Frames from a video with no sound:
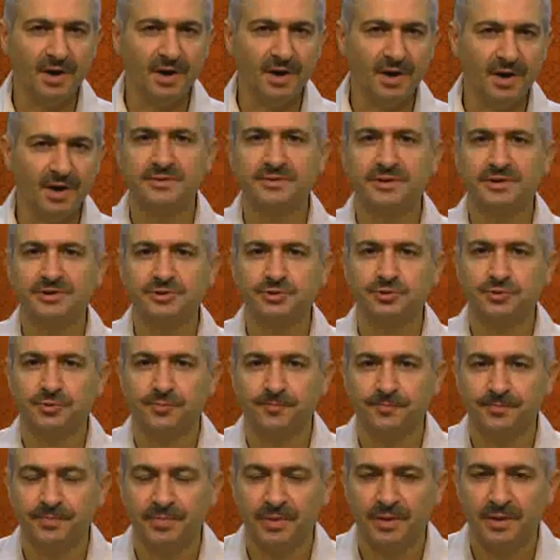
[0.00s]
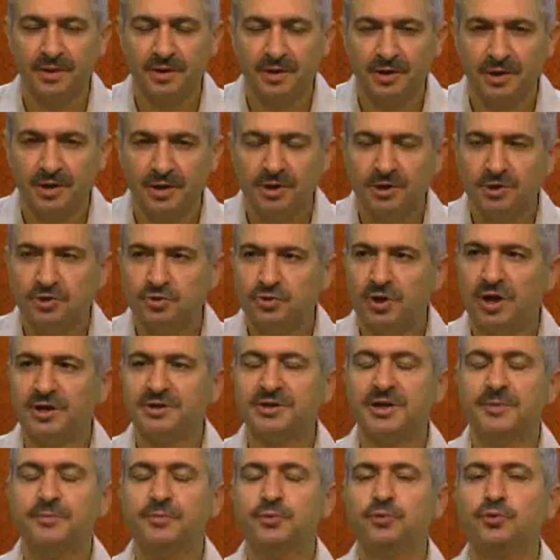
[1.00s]
Hakikat da şu. Şu
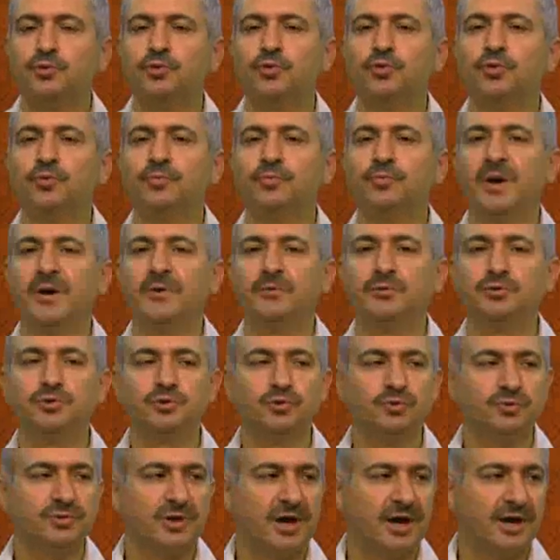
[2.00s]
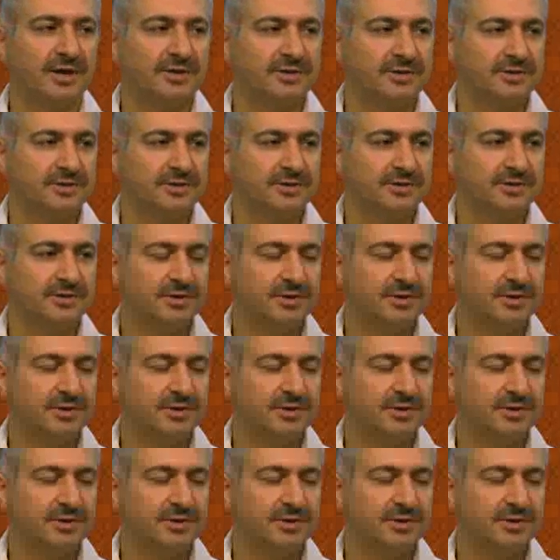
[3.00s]
anda bütün mevcudat,